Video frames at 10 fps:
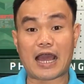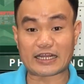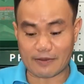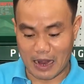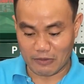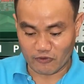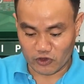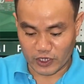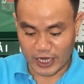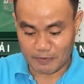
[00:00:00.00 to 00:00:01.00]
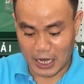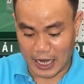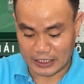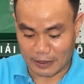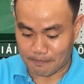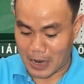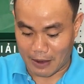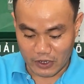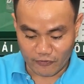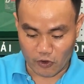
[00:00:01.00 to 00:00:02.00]
là 220V cho đến
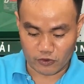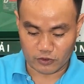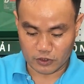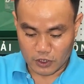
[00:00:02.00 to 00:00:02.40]
230V